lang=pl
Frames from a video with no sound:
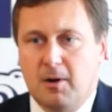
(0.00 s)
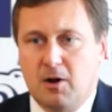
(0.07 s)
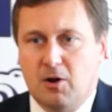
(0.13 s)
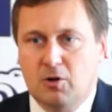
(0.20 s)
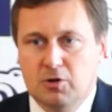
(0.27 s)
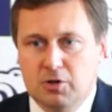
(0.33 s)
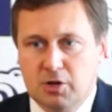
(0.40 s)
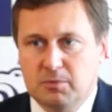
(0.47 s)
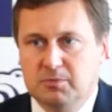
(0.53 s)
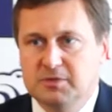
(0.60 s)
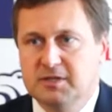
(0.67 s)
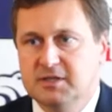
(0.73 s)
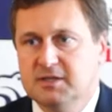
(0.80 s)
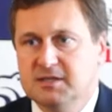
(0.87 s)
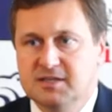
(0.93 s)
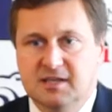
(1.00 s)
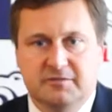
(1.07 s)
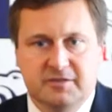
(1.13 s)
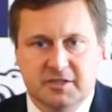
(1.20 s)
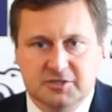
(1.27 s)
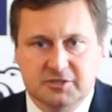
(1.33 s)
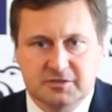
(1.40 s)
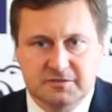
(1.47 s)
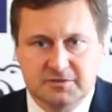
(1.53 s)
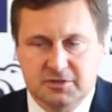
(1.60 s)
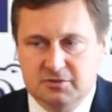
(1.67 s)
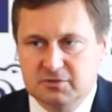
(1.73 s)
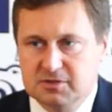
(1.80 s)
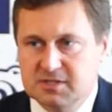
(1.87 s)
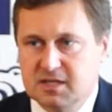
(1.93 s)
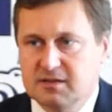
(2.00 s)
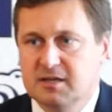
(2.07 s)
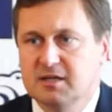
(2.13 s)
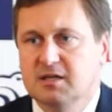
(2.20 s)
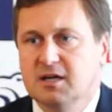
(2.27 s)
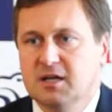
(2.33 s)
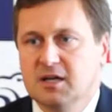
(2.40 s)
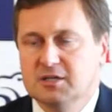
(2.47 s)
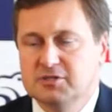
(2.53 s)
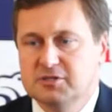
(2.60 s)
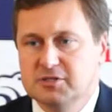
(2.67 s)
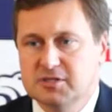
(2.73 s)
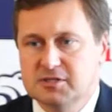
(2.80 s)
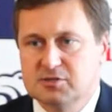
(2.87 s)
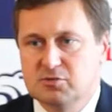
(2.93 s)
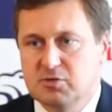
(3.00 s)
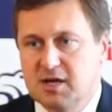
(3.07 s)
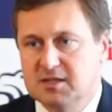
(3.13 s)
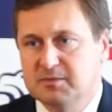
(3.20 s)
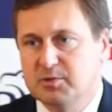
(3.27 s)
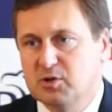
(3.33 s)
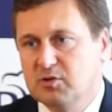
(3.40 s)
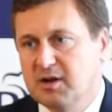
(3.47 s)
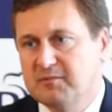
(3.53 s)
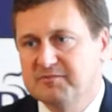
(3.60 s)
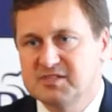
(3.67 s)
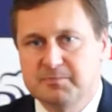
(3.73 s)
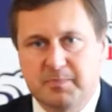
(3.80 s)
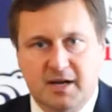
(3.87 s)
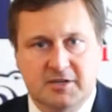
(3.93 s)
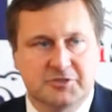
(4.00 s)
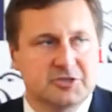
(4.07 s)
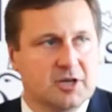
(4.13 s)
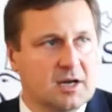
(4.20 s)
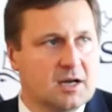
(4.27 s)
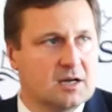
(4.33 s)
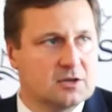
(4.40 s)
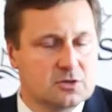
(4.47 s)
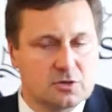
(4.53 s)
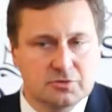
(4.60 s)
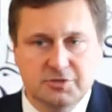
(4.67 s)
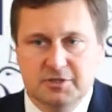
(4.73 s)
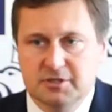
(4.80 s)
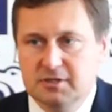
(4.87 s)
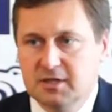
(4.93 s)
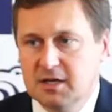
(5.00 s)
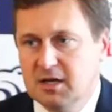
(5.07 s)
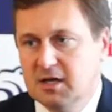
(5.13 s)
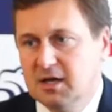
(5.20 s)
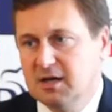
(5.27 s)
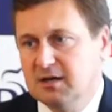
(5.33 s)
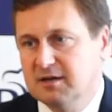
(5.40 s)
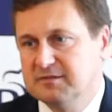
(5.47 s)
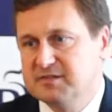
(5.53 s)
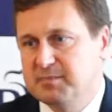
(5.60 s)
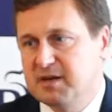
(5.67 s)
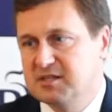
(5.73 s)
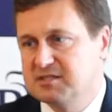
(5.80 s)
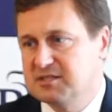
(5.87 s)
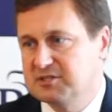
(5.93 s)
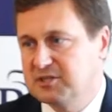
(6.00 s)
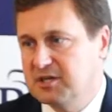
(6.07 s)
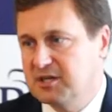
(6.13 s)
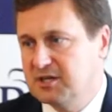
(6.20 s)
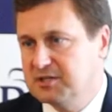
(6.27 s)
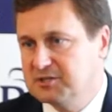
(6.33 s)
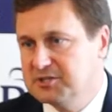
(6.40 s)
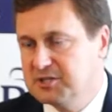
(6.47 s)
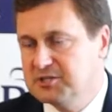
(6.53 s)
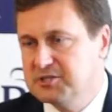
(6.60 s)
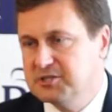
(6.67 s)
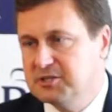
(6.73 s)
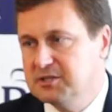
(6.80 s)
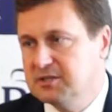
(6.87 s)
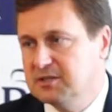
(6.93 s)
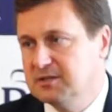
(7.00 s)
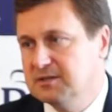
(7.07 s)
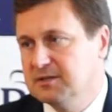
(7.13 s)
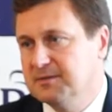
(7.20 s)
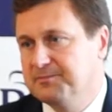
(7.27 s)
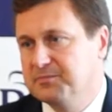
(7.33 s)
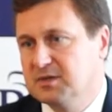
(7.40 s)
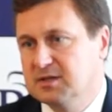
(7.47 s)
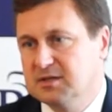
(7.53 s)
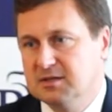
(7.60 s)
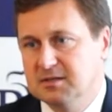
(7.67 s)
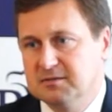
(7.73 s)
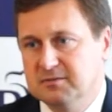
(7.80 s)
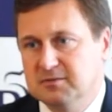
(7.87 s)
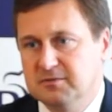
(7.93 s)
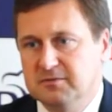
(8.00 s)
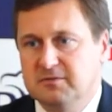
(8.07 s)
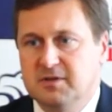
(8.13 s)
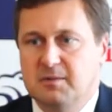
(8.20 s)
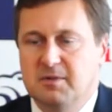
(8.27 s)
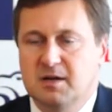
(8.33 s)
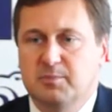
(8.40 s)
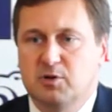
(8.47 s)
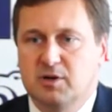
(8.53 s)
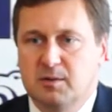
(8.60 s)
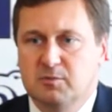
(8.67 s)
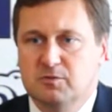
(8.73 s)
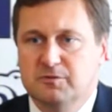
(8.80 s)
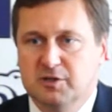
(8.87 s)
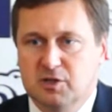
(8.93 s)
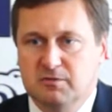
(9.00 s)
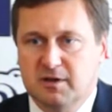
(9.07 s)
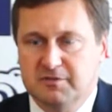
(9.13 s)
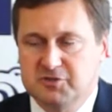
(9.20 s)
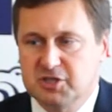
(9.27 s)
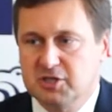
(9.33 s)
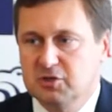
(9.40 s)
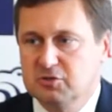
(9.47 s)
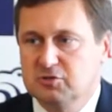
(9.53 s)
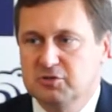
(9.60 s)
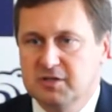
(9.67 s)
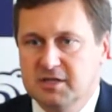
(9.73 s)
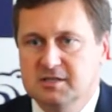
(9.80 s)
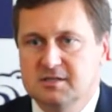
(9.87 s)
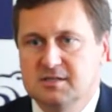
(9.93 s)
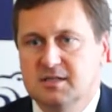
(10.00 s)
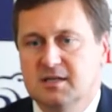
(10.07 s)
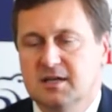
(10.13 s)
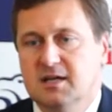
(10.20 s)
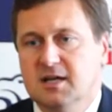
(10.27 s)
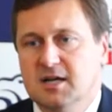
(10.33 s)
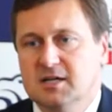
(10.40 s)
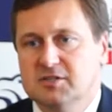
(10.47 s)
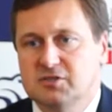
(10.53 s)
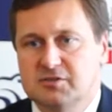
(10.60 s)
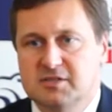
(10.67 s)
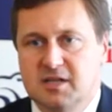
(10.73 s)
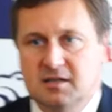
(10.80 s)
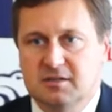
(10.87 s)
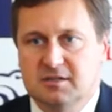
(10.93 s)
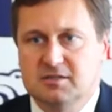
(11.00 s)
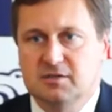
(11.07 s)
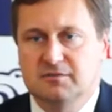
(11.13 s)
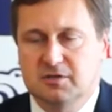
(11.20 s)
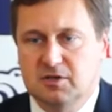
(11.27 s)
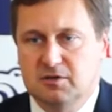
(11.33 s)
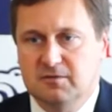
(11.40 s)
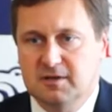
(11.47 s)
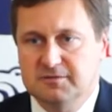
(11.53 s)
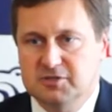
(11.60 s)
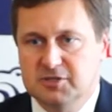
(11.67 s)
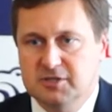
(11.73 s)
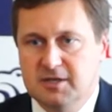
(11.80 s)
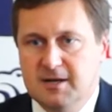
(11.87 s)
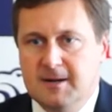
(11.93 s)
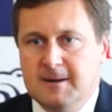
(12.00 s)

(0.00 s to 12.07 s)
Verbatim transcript: ogromny, największy w ciągu ostatnich 30 lat program wsparcia rodzin, wsparcia dzieci w ramach programu wychowawczego. To nie jest tyle socjalny, co wychowawczy.